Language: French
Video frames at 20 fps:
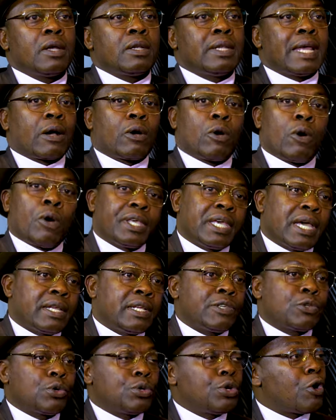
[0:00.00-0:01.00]
D'accord, il y a
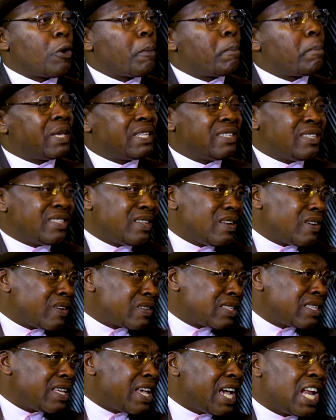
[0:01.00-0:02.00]
des odeurs
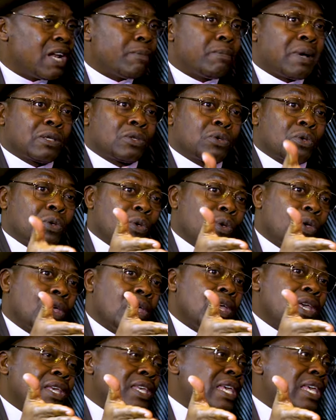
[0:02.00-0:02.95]
pestilentielles parce qu'il